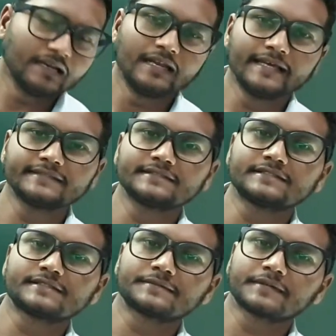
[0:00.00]

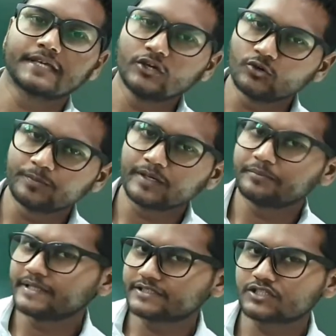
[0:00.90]
लेंस के ऊपर
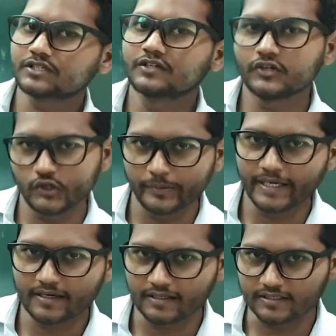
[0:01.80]
बेस्ड
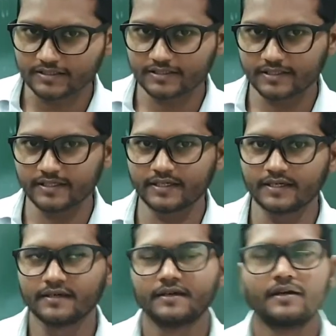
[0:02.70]
न्यूमेरिकल्स ठीक
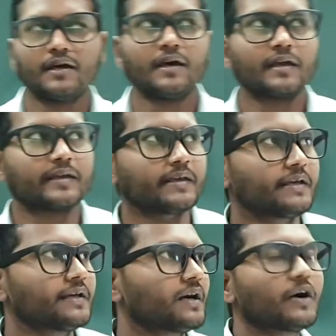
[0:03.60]
है कि
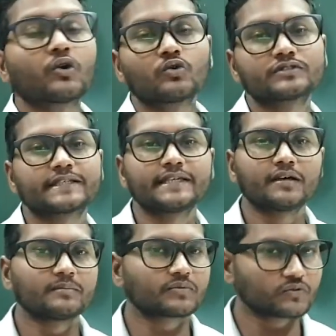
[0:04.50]
और उसकी
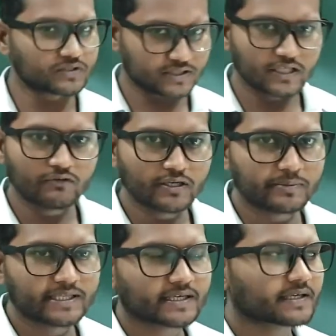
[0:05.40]
हम कुछ थ्योरी
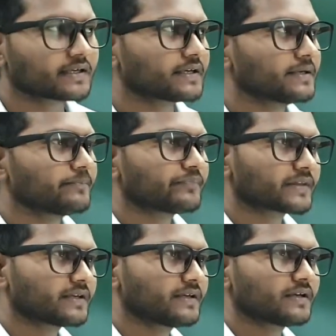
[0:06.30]
भी देखेंगे
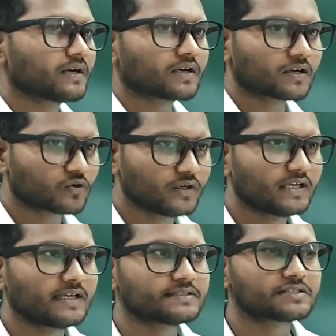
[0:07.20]
कि अगर कोई
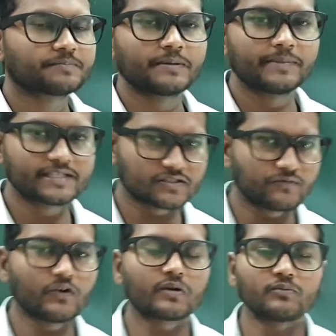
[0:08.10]
लेंस पे बेस्ड
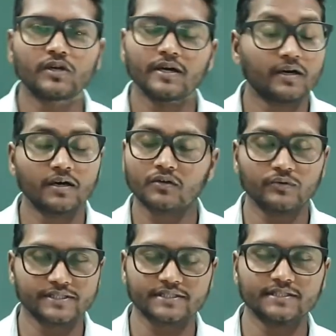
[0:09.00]
फार्मूला
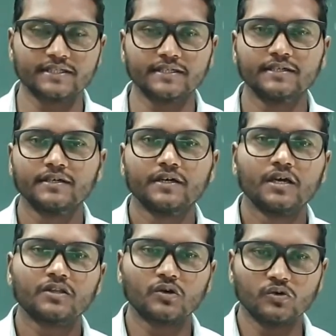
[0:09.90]
क्वेश्चन है
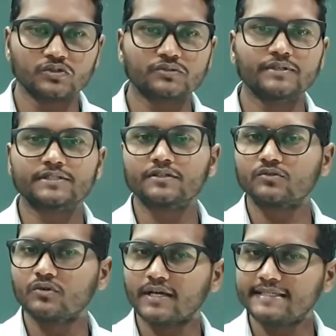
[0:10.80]
तो उस क्वेश्चन
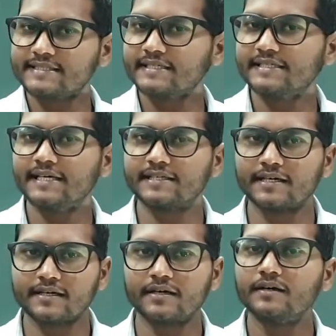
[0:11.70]
को कैसे किया
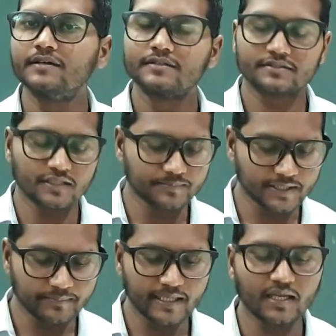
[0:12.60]
जाएगा
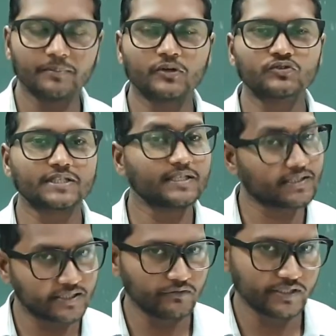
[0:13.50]
सबसे पहले अपन उसकी
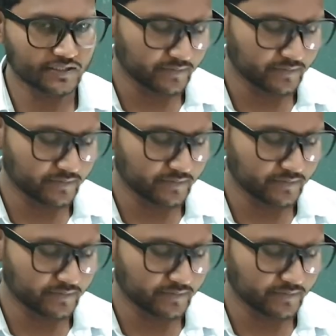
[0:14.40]
थ्योरी